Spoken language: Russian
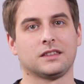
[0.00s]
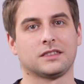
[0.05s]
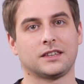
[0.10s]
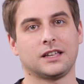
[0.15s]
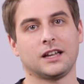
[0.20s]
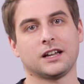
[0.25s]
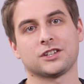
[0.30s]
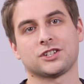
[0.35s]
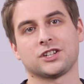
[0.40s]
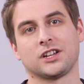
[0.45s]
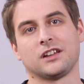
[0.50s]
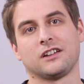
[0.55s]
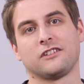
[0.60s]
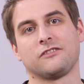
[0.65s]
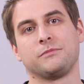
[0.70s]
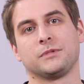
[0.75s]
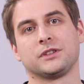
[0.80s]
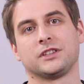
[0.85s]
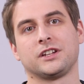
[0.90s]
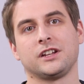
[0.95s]
Также
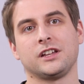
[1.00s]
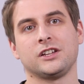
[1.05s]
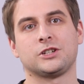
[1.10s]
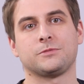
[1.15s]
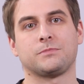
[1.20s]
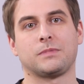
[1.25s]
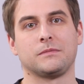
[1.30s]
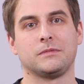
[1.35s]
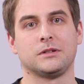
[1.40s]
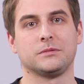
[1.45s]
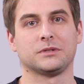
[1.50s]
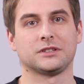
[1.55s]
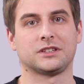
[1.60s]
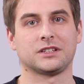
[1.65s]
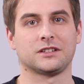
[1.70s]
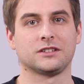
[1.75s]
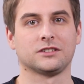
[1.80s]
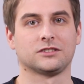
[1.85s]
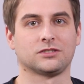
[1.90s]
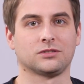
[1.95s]
mid-range, помимо
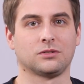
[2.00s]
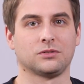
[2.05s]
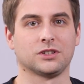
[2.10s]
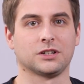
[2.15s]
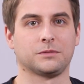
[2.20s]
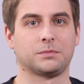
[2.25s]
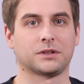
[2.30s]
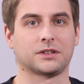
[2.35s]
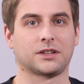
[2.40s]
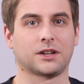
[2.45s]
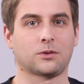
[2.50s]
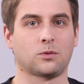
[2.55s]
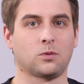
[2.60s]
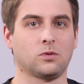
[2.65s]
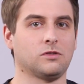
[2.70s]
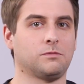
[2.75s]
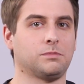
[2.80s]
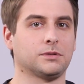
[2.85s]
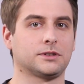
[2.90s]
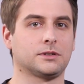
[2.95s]
традиционных
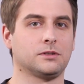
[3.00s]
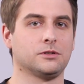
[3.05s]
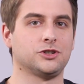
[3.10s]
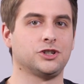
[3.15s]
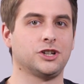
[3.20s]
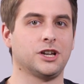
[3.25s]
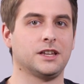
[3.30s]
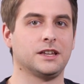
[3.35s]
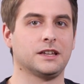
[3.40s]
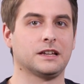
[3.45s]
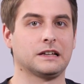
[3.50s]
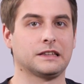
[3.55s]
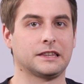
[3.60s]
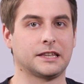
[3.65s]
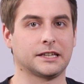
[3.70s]
протоколов подключения,